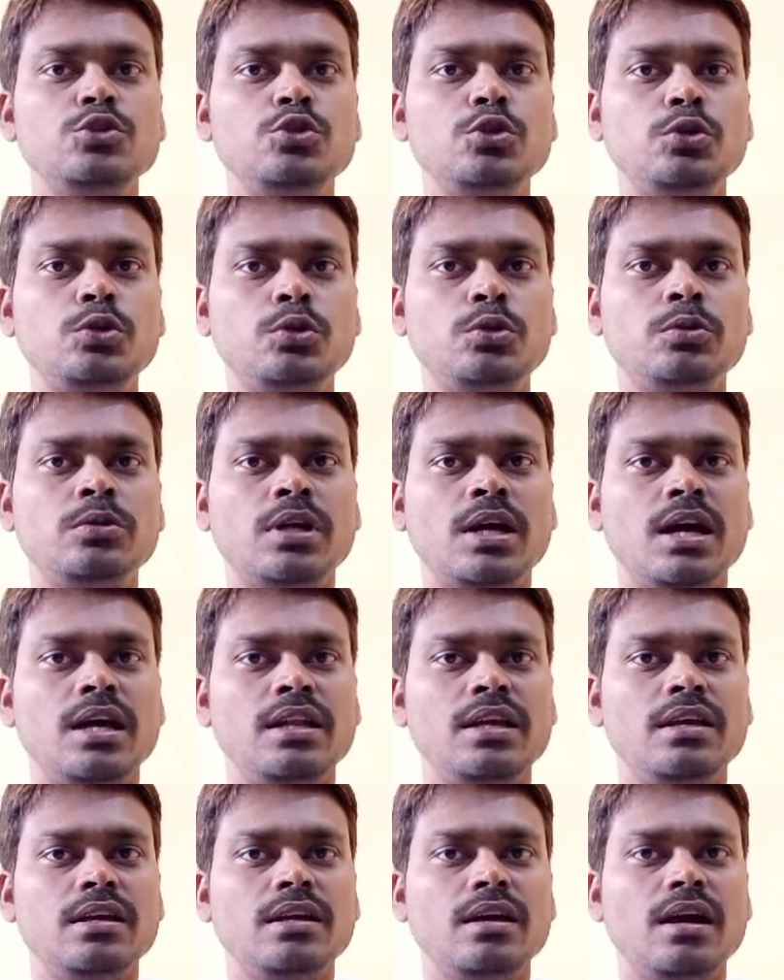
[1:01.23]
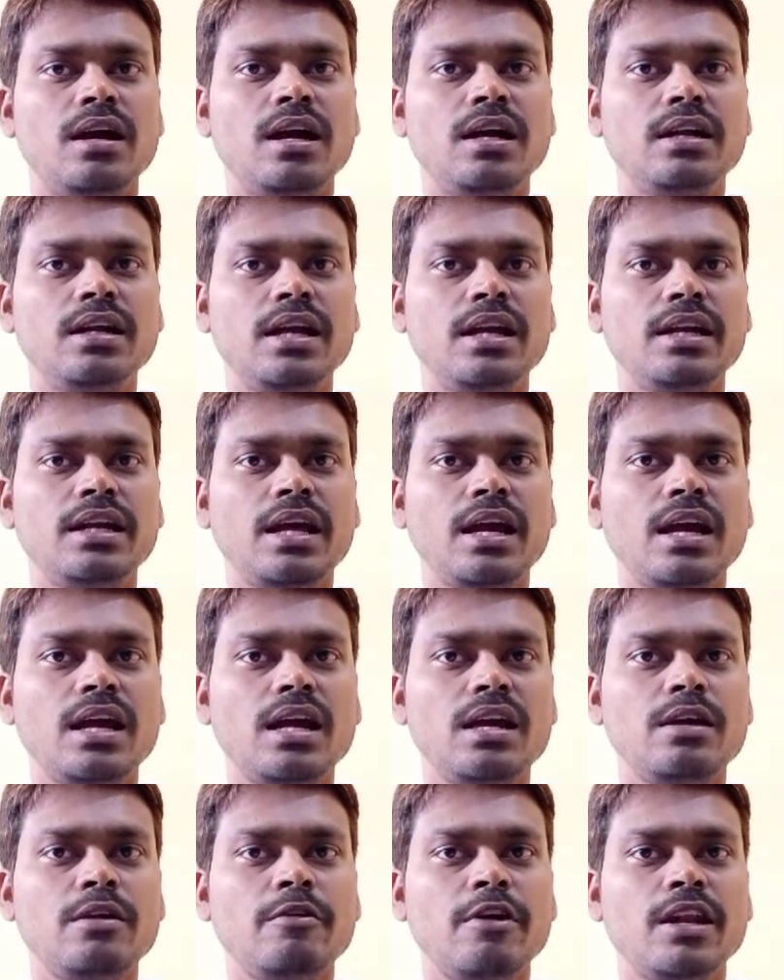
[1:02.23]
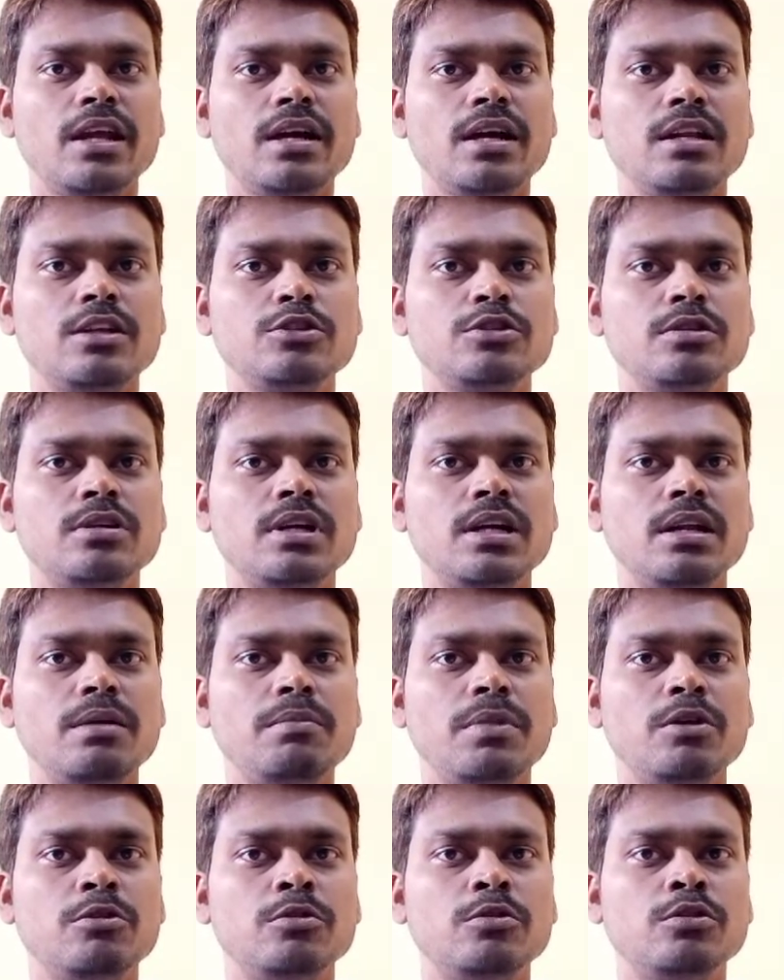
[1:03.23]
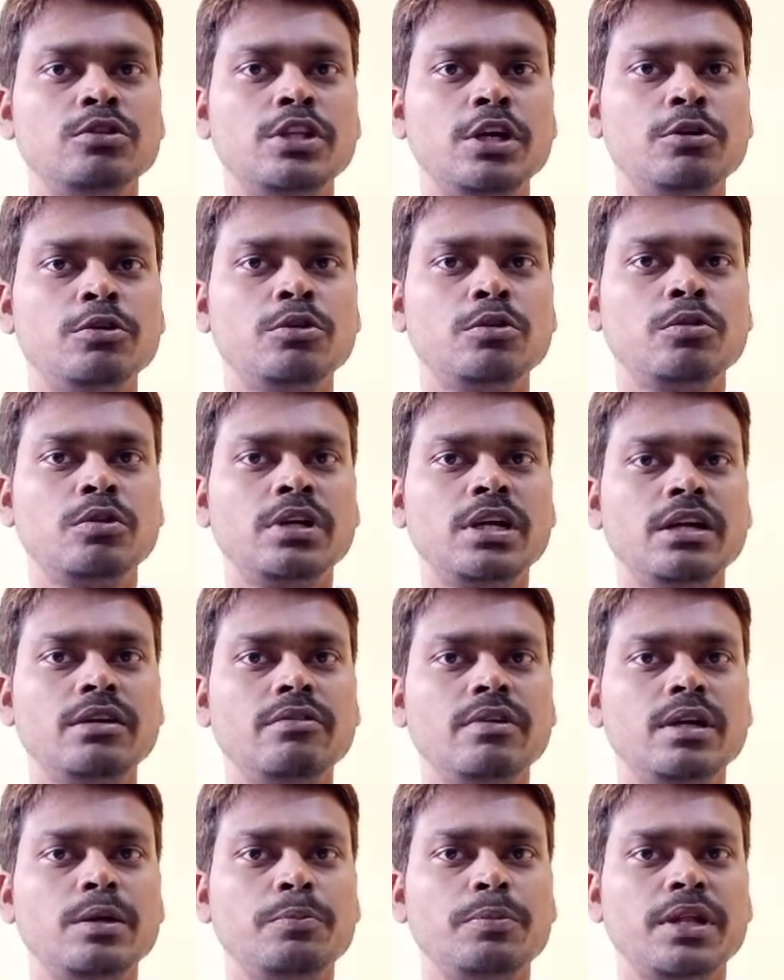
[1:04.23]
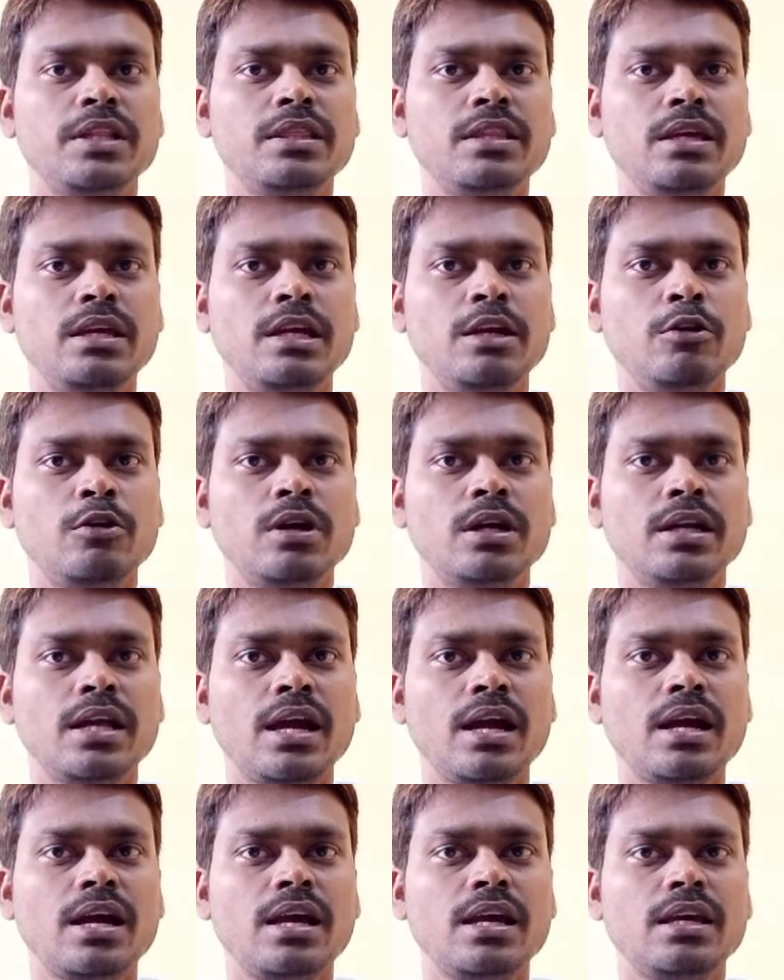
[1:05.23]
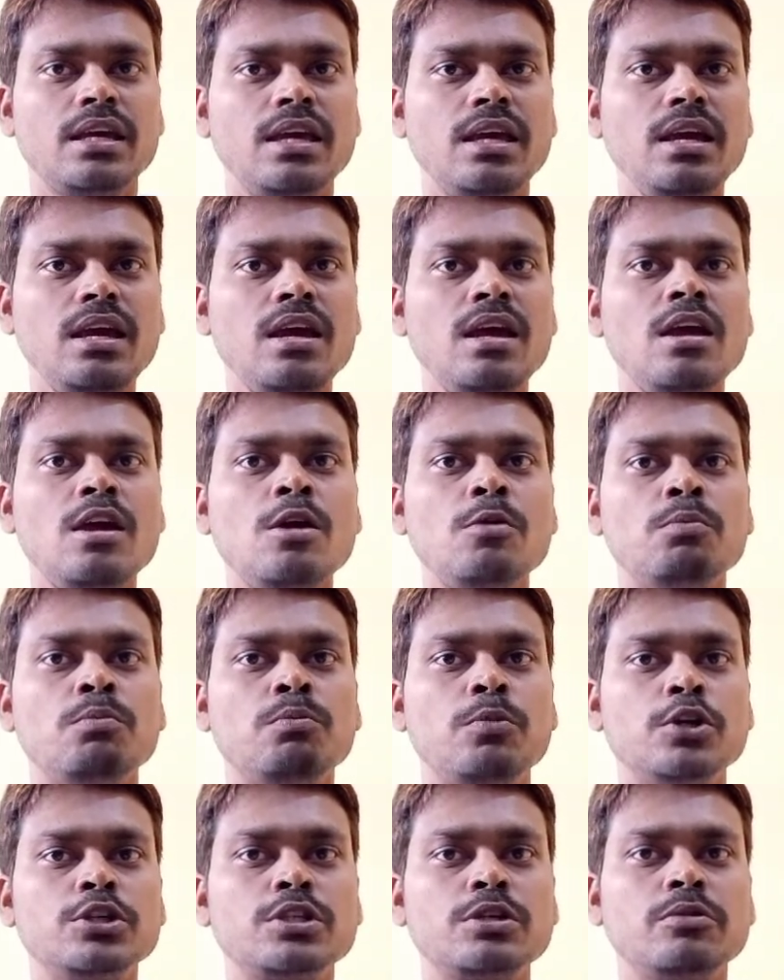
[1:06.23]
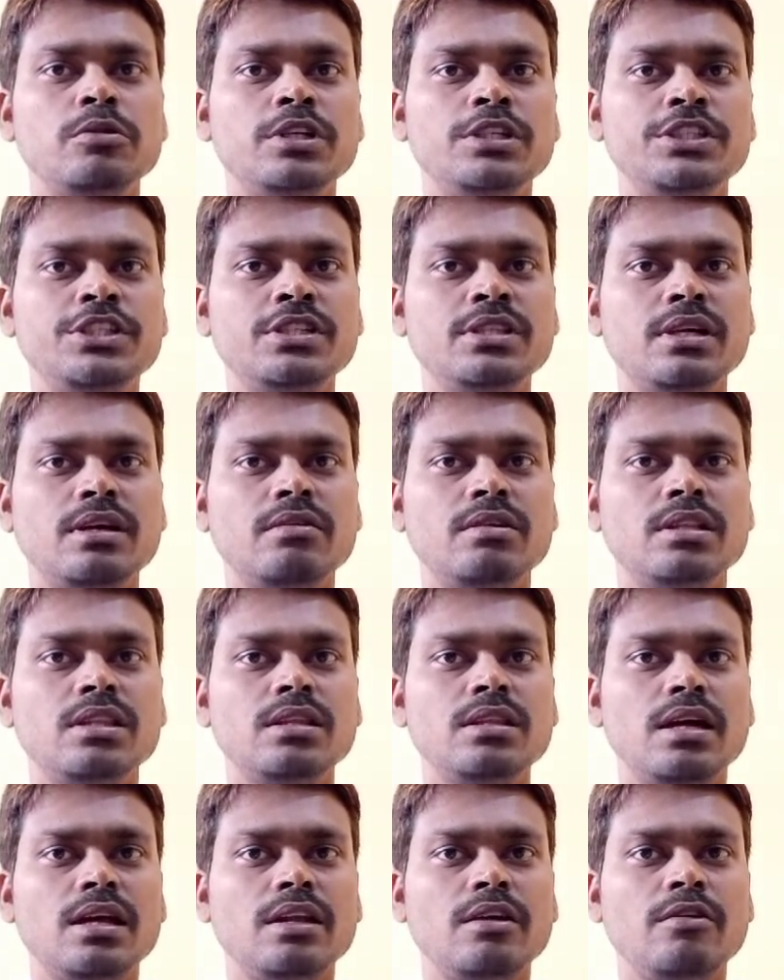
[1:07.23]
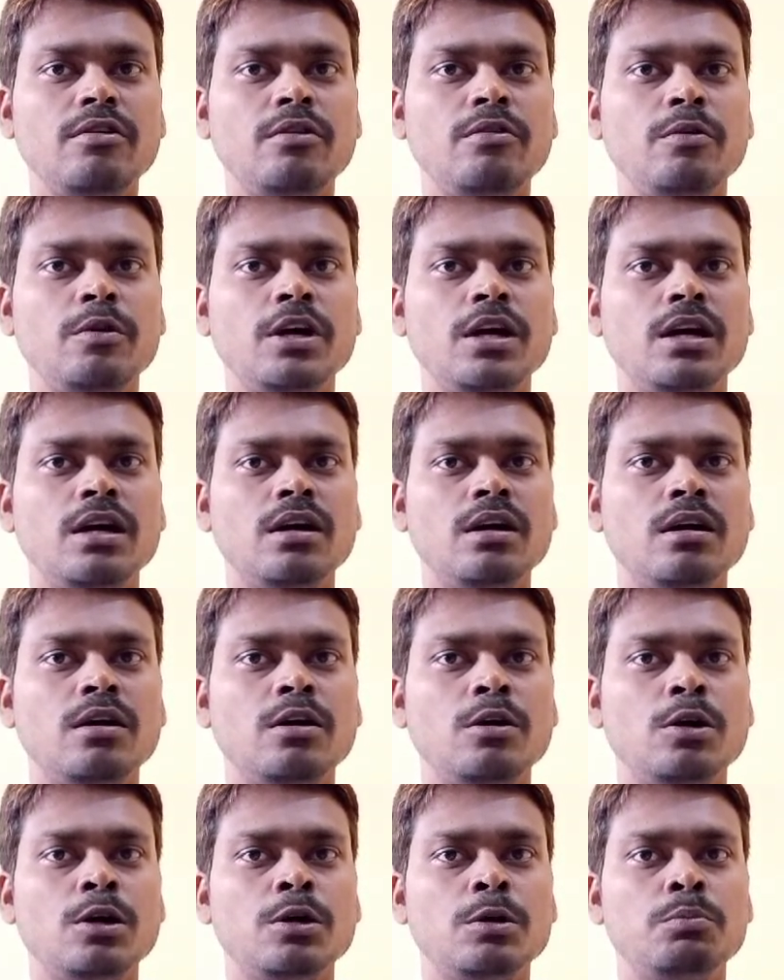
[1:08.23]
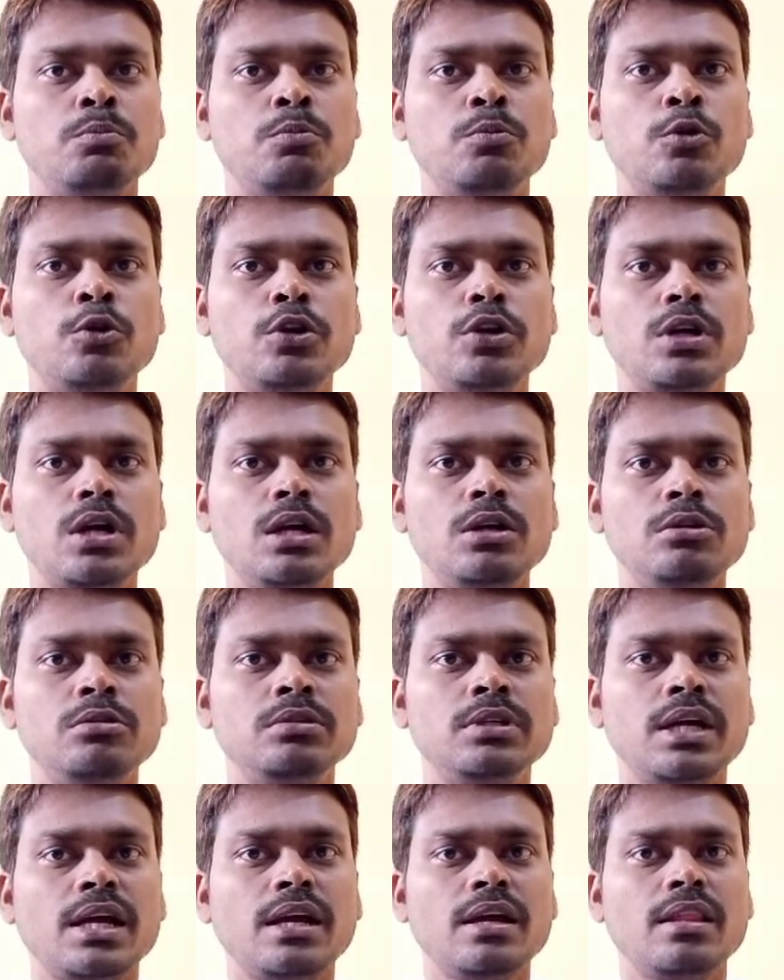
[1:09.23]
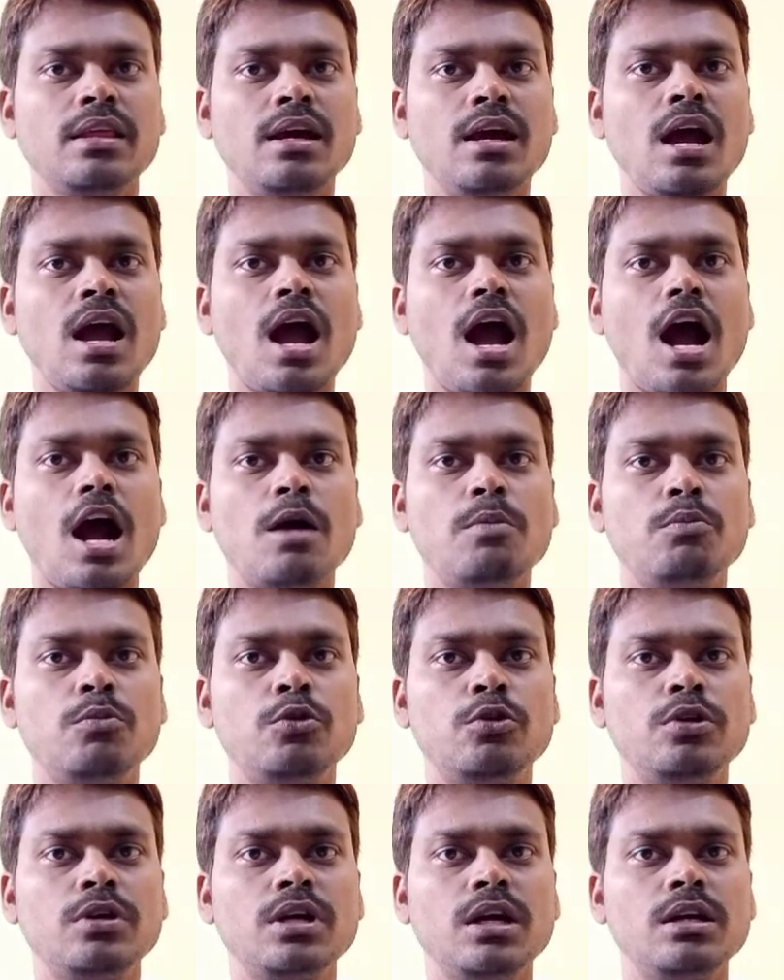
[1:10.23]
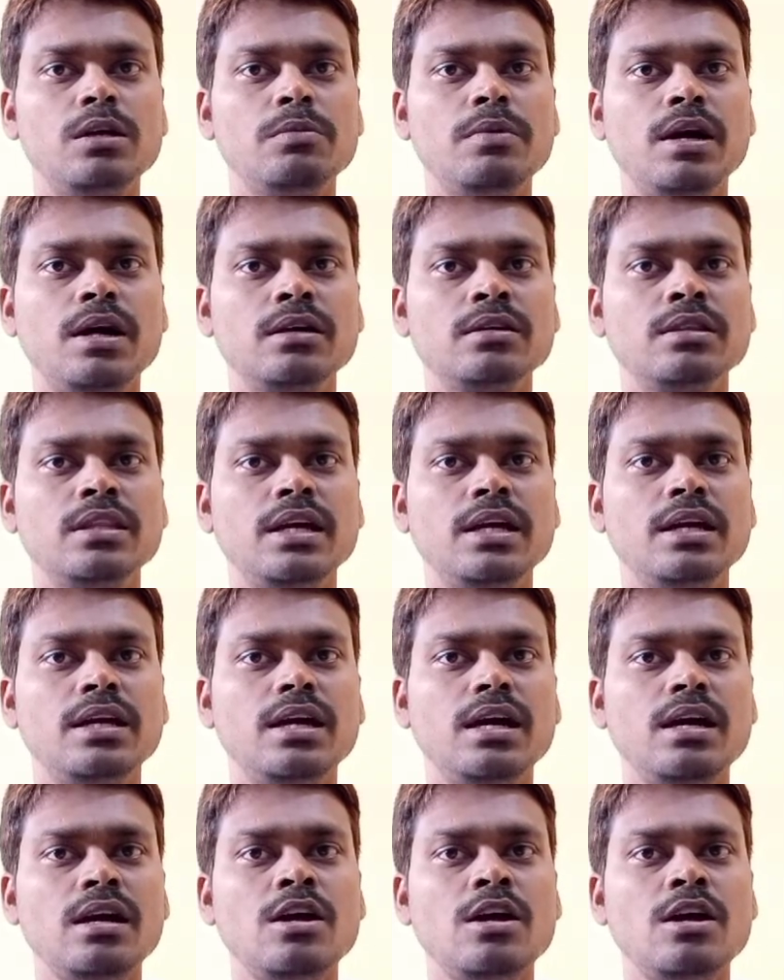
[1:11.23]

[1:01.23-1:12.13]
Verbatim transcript: జుట్టు ఉండాలి అంటే టెంకాయ వెనకాల చూడండి మనం దేవుడు కొట్టేటువంటి ప్రతి ఒక్క టెంకాయకి బొసుకు వలిచిన తర్వాత దానికి మూడు కళ్ళు ఉంటాయి కదా ఆ మూడు కళ్ళు భాగం దగ్గర